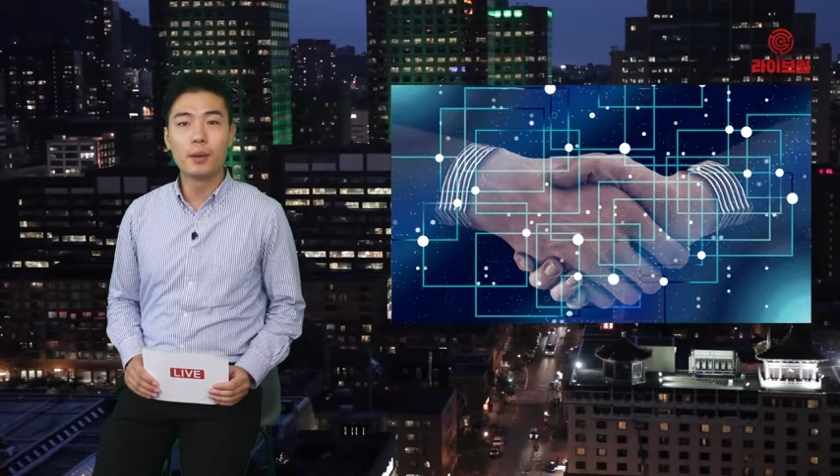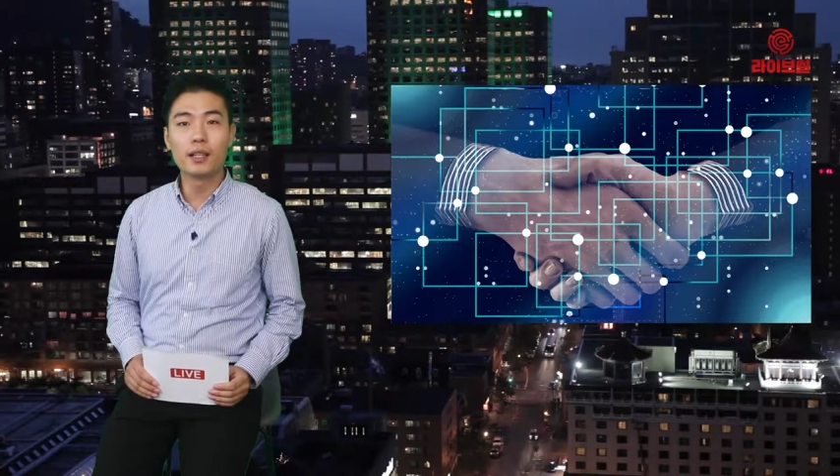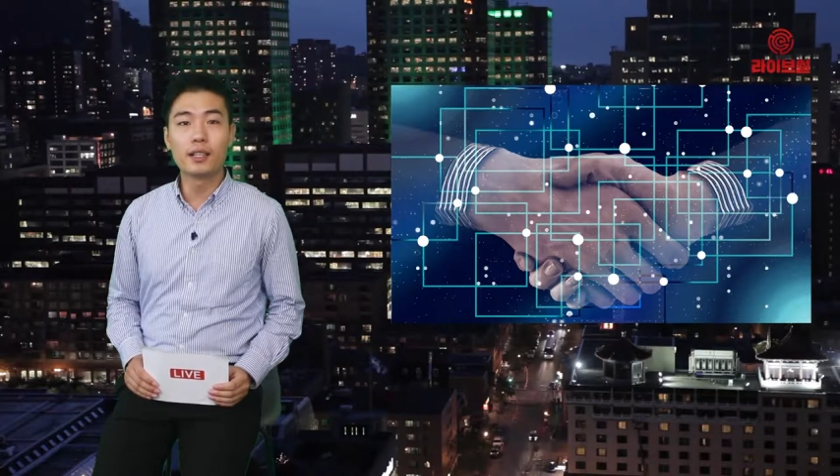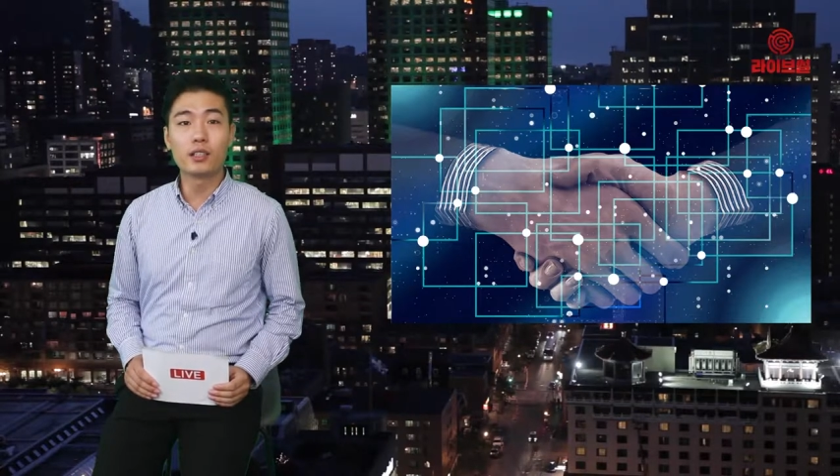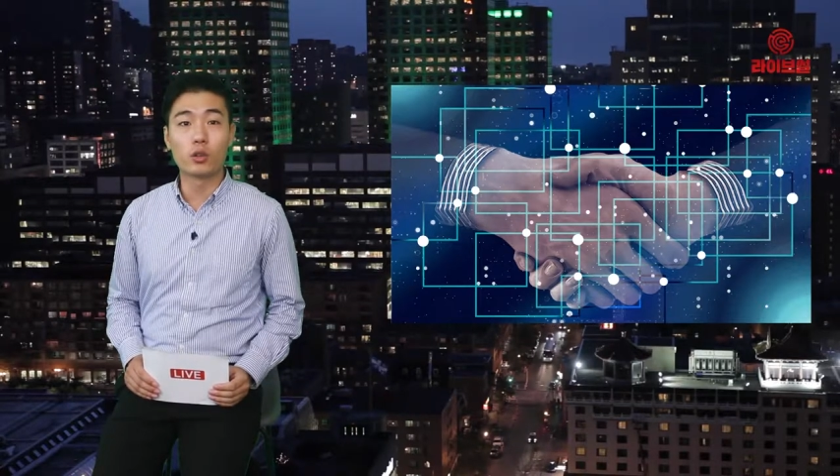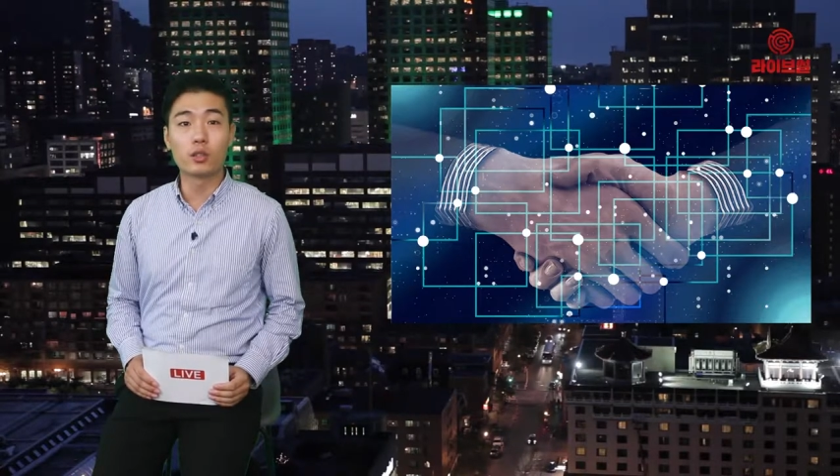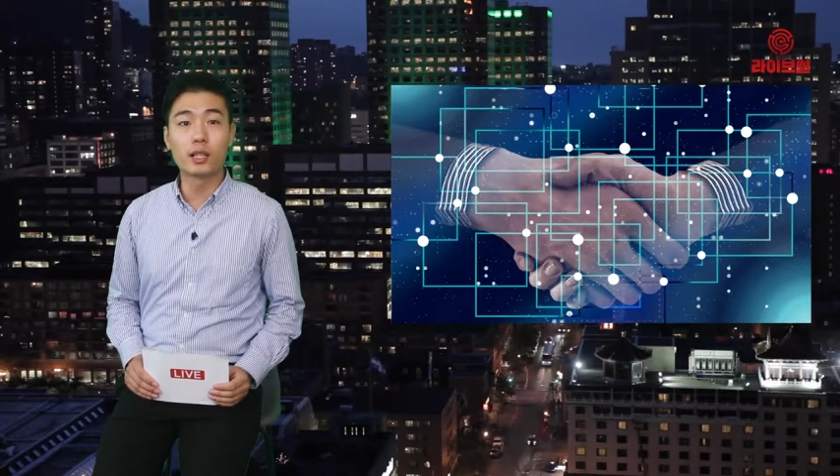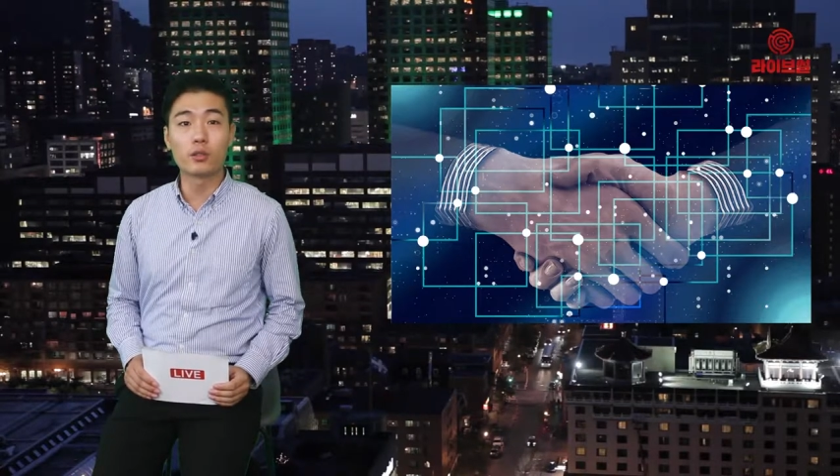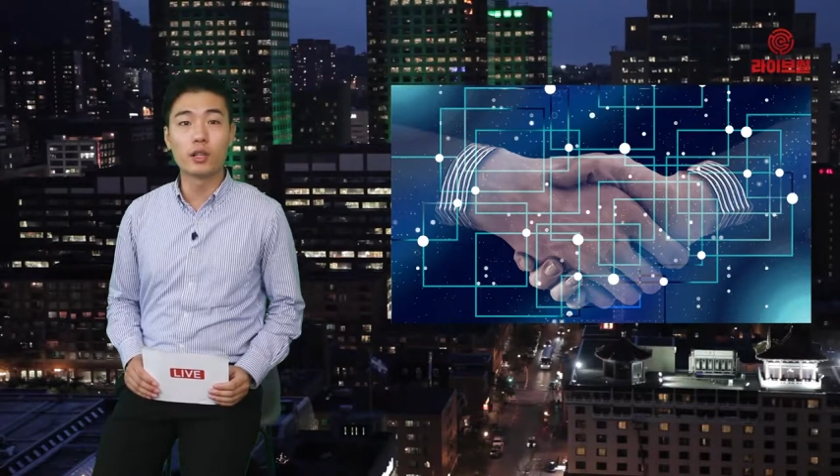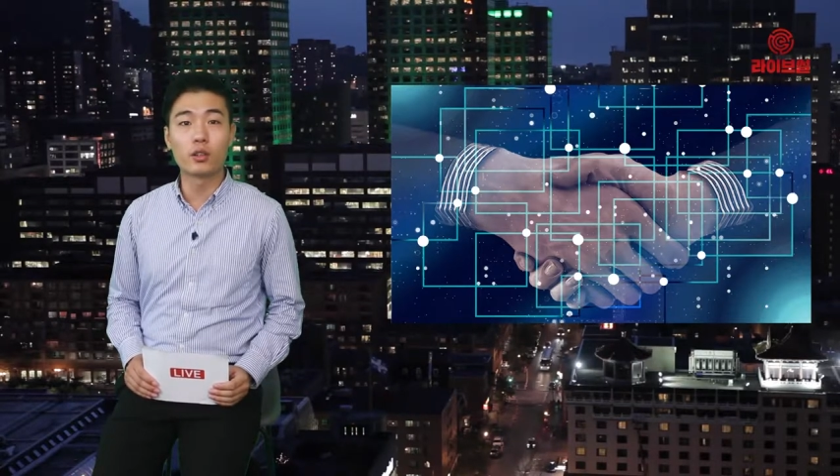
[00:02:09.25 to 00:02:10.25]
빠르게
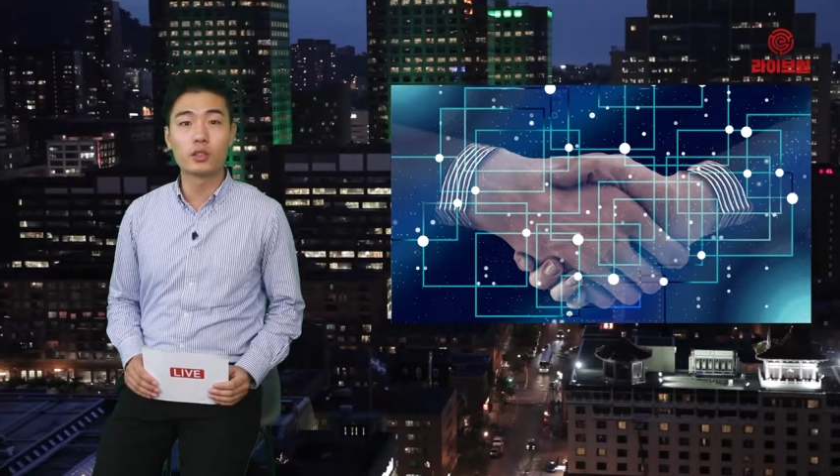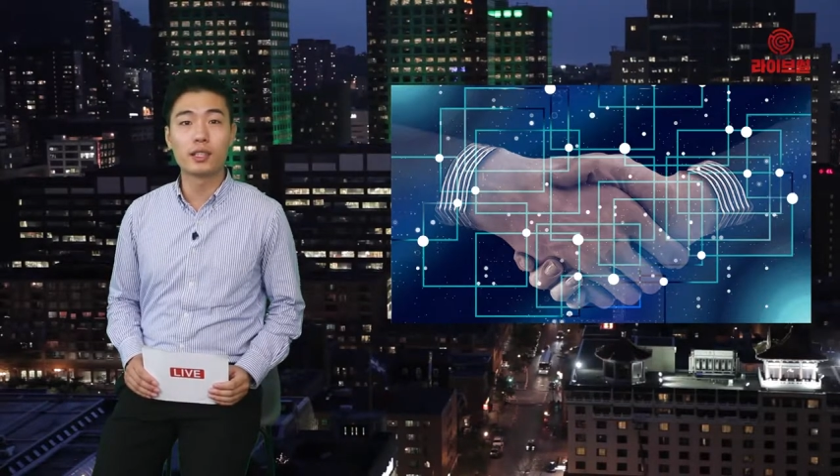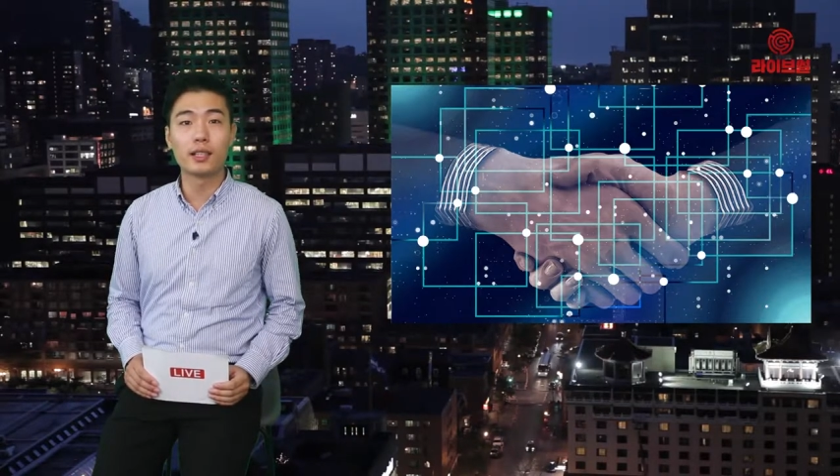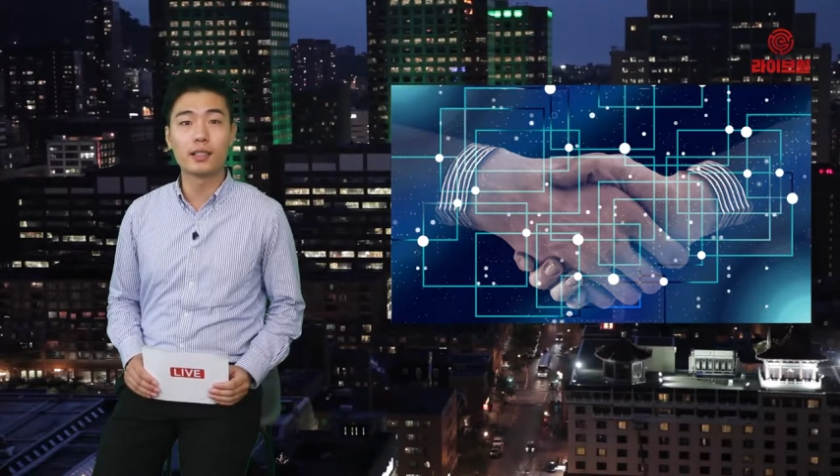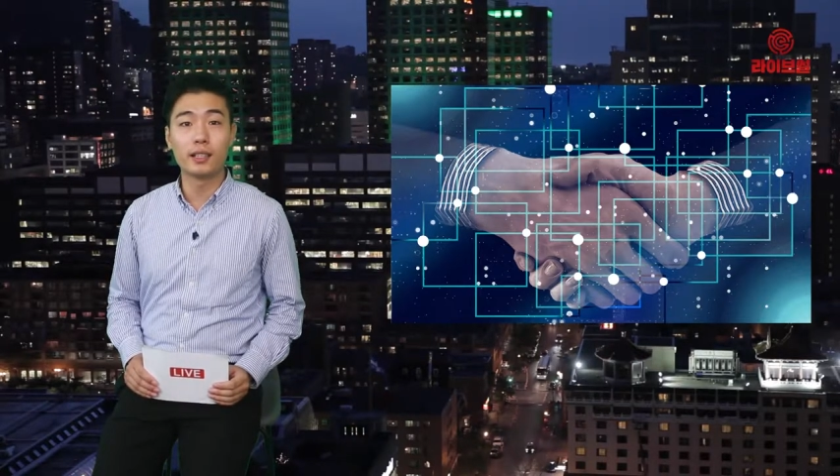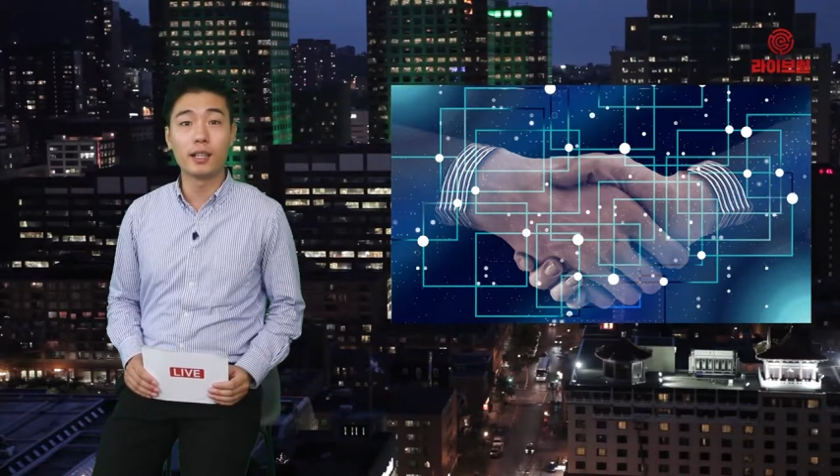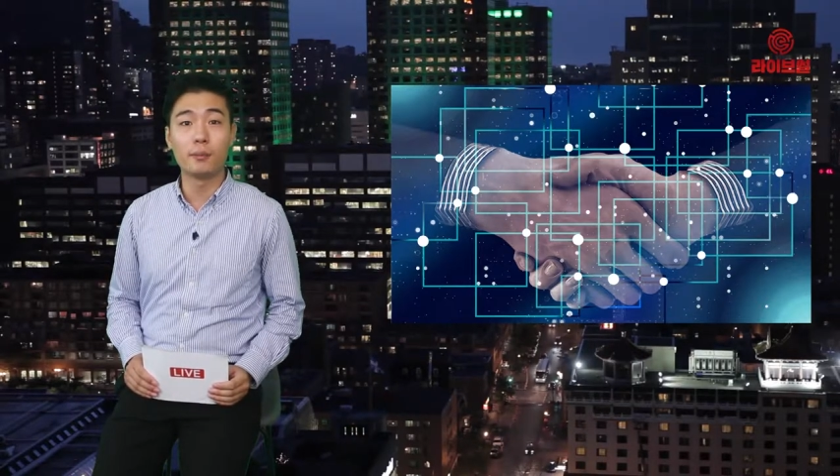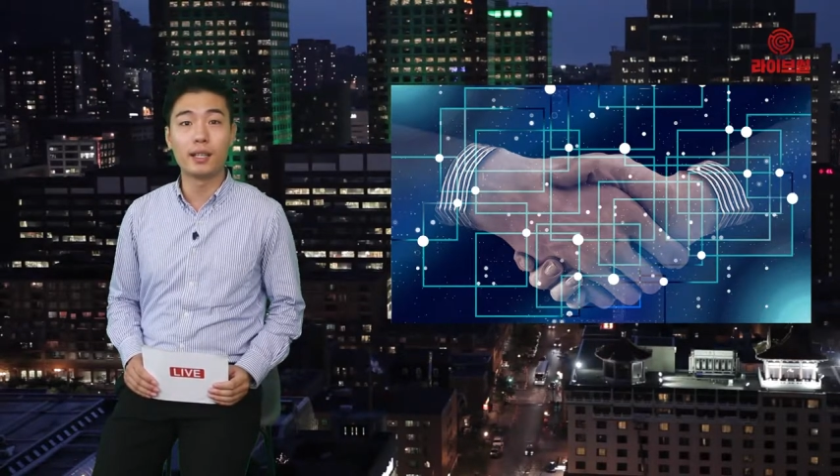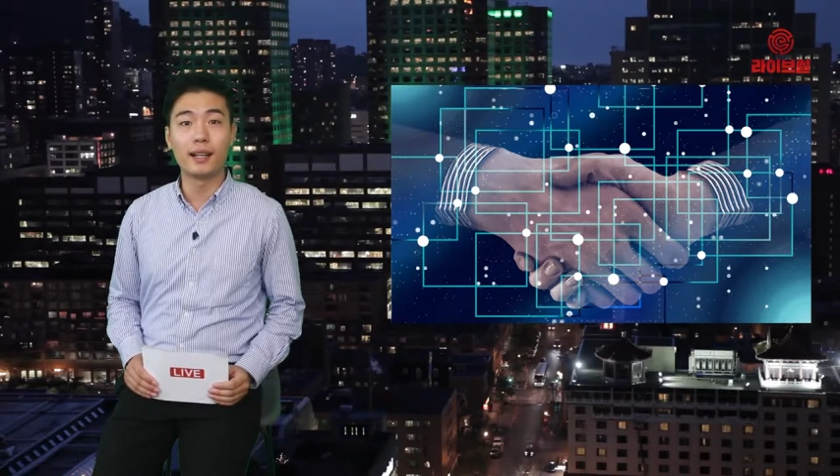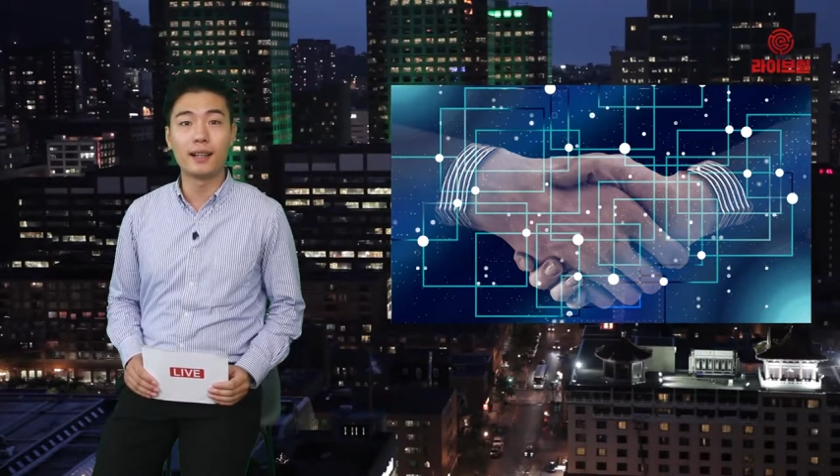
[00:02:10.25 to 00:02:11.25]
정착될 것이란
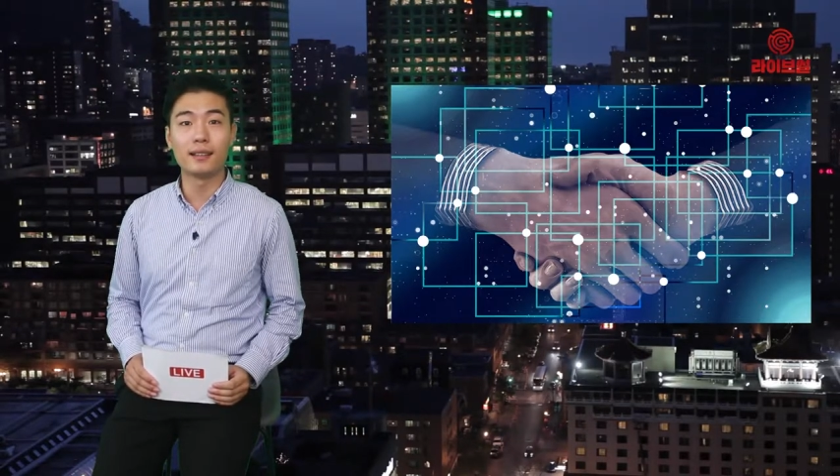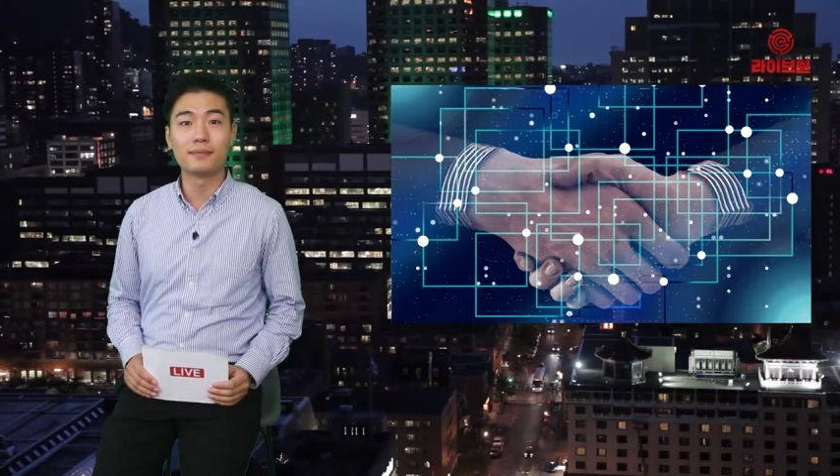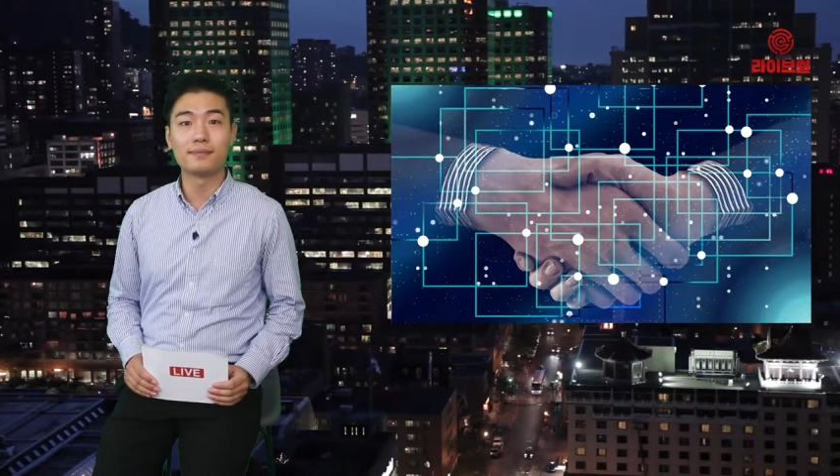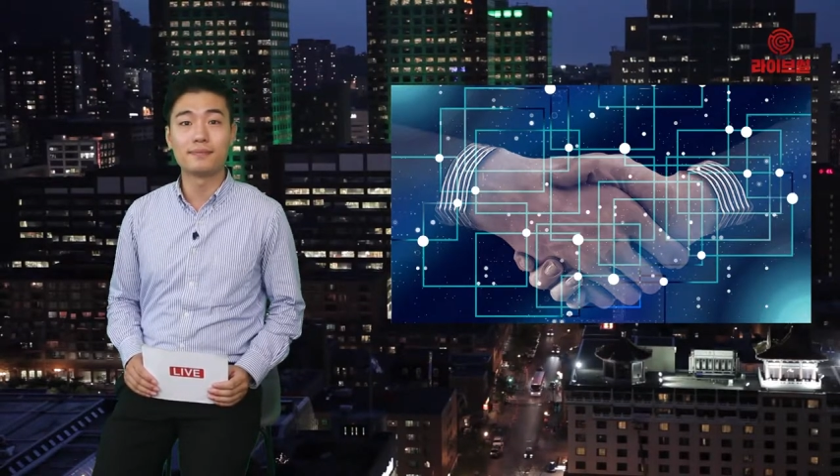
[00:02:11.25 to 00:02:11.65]
기대입니다.